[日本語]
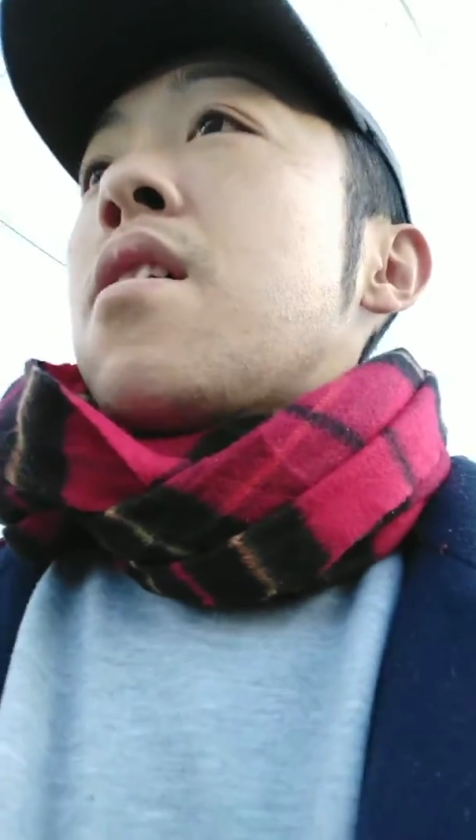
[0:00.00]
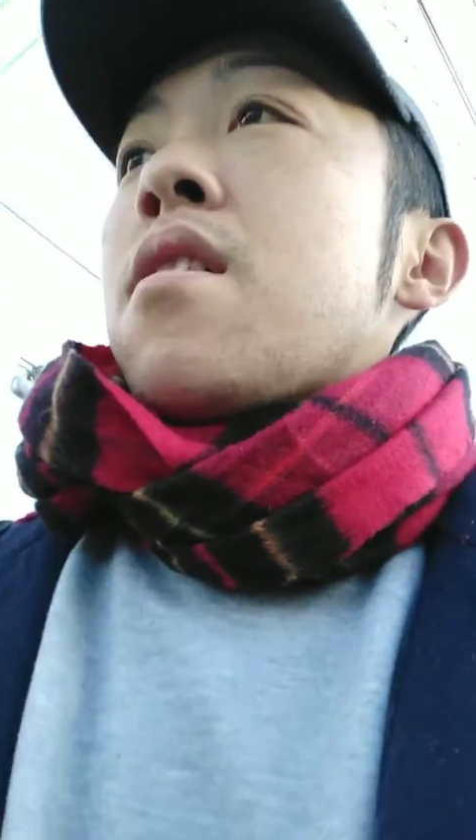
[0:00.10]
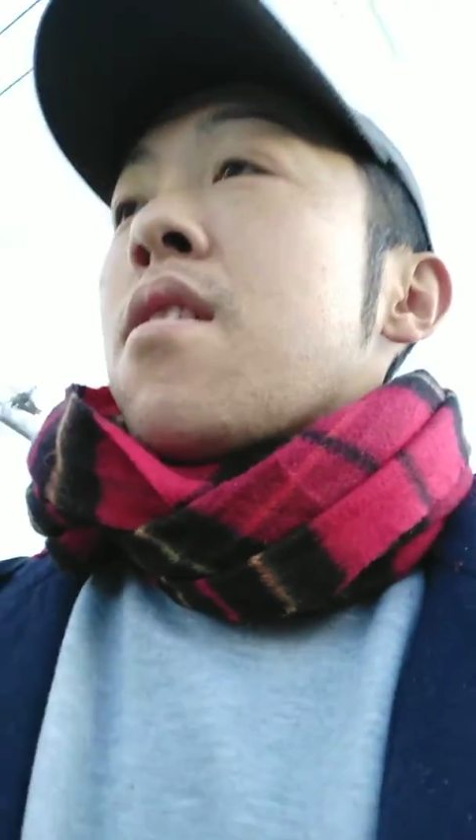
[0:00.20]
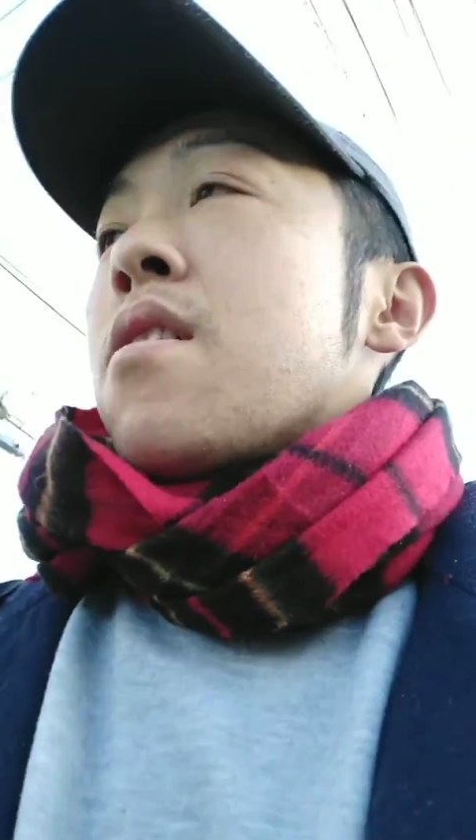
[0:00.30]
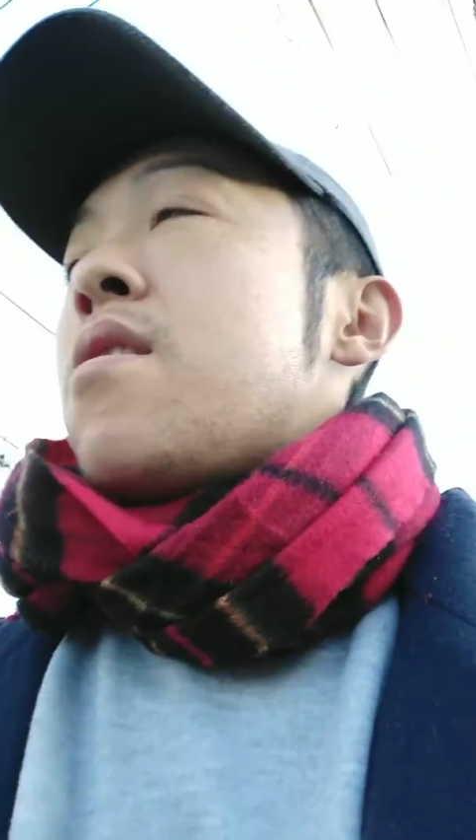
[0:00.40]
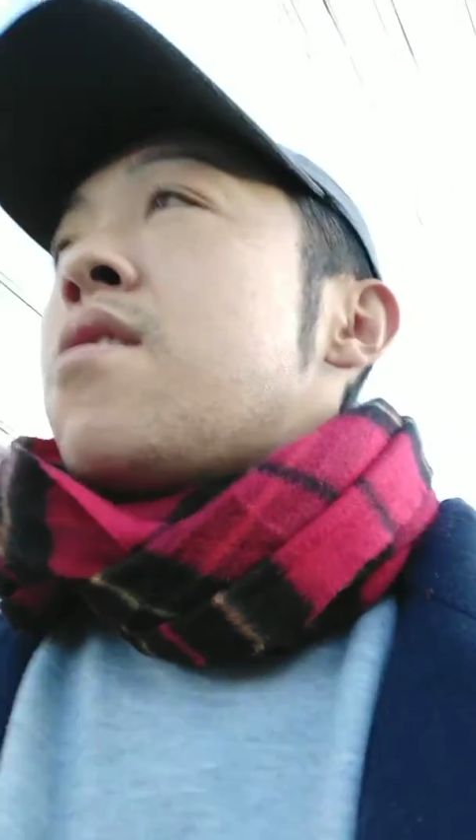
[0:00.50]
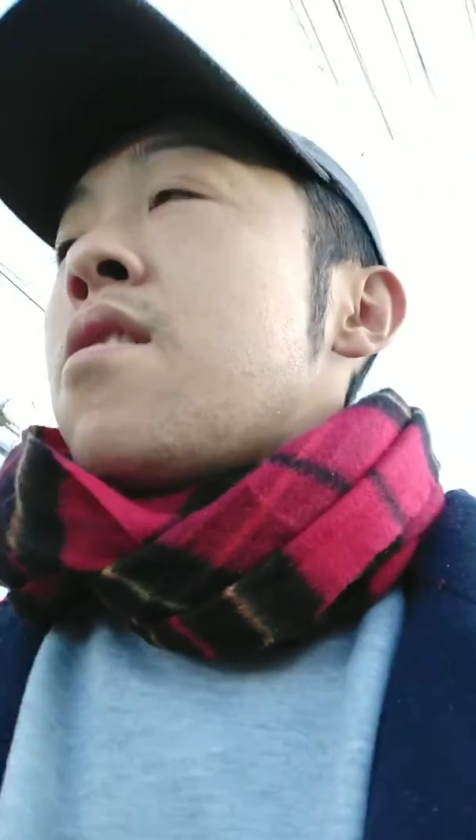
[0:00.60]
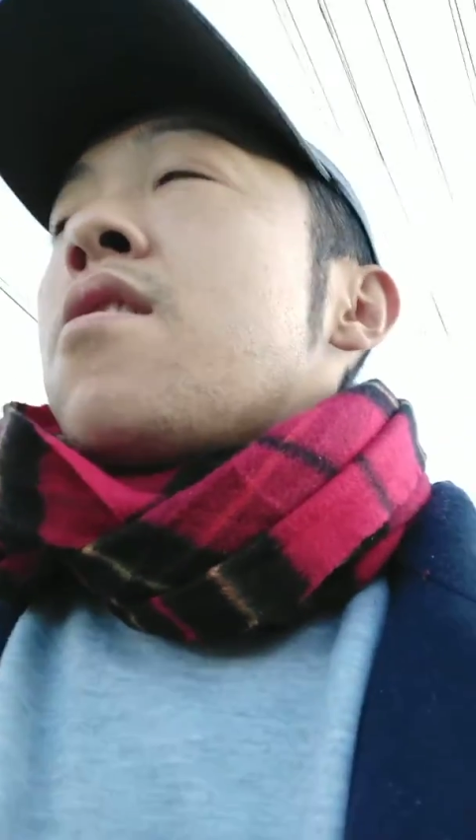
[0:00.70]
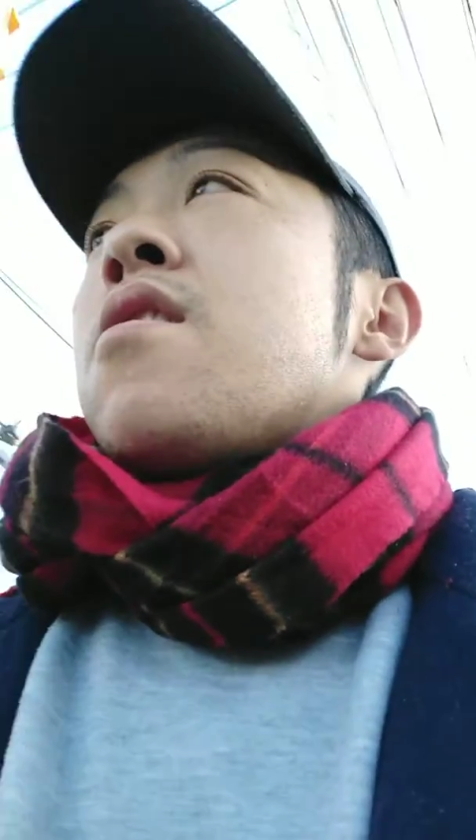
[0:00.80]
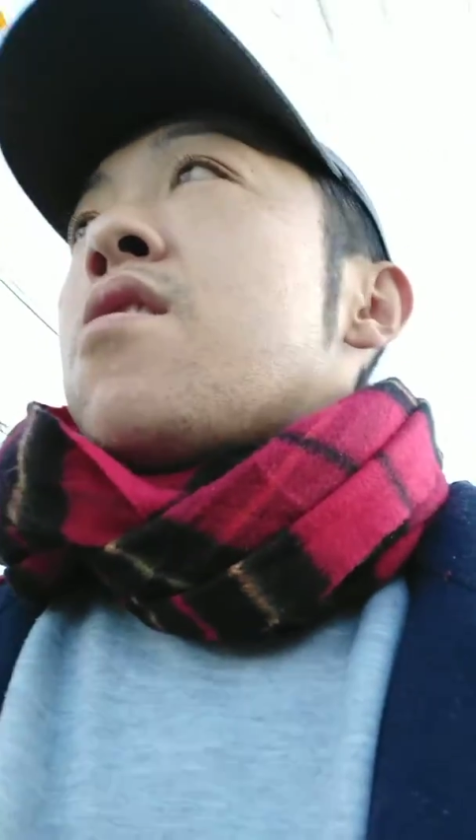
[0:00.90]
な
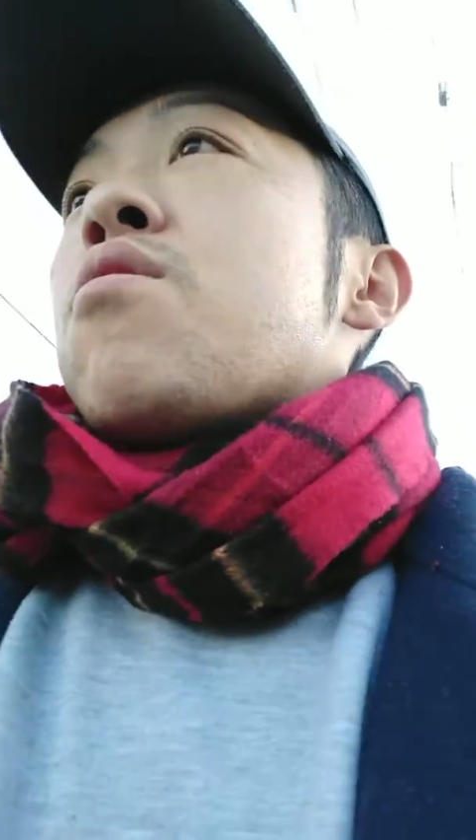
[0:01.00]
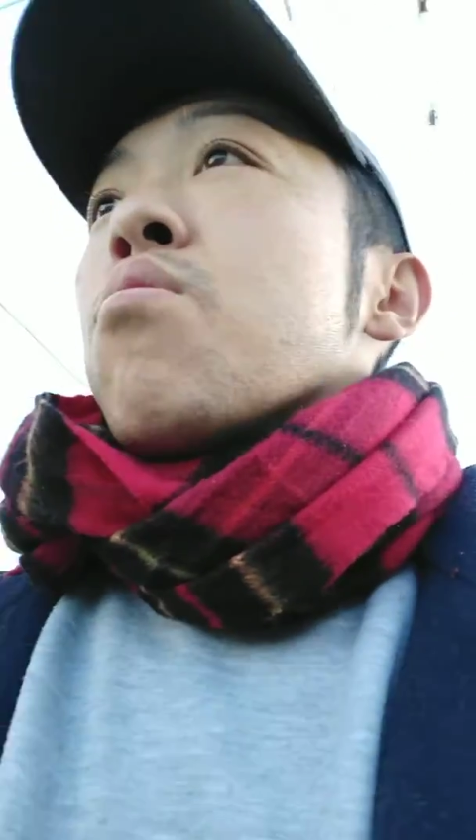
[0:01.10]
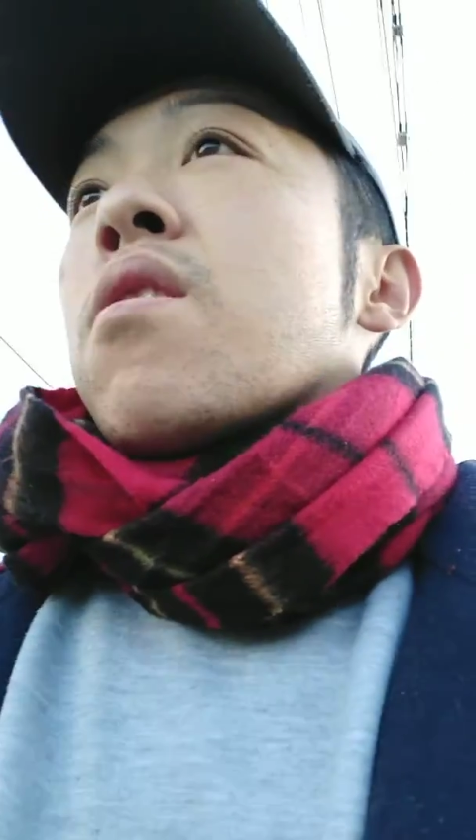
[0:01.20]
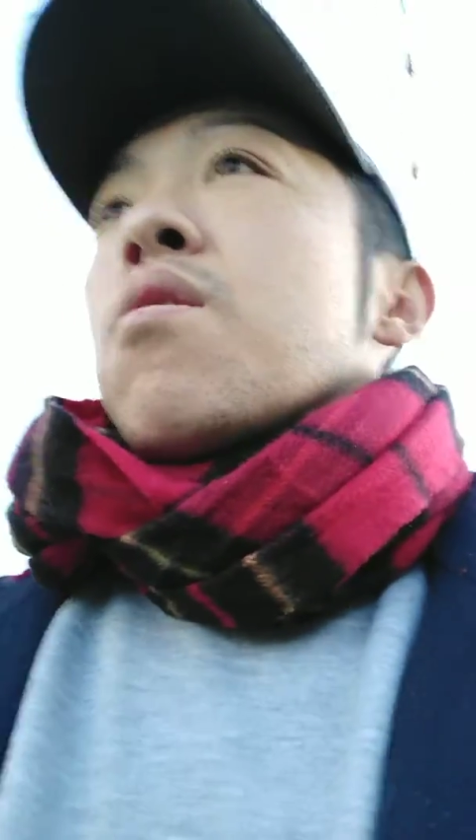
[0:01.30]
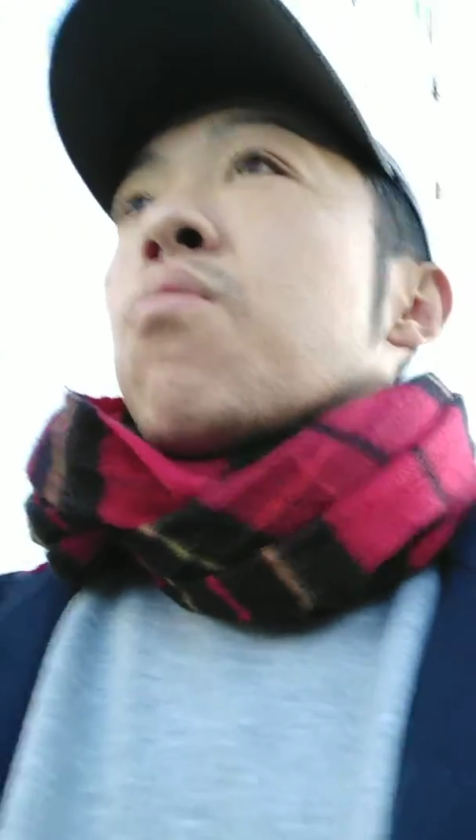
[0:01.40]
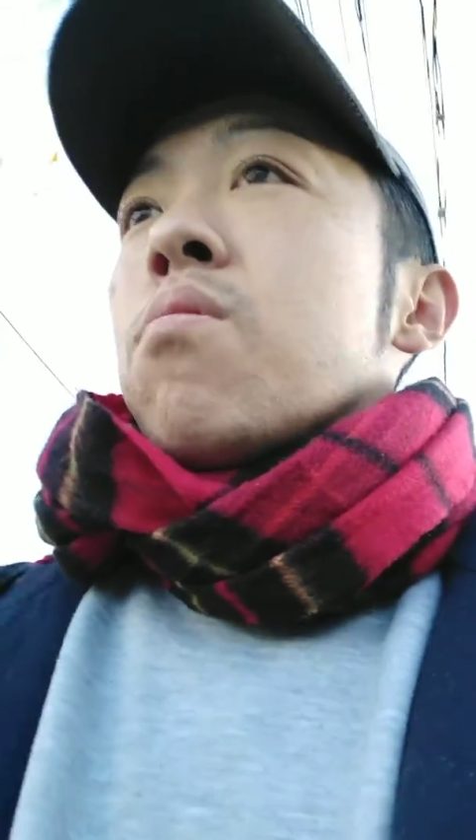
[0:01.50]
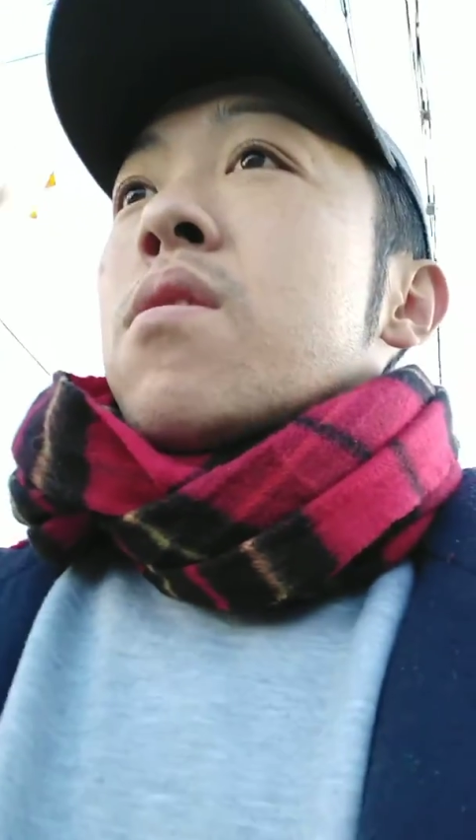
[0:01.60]
条件の方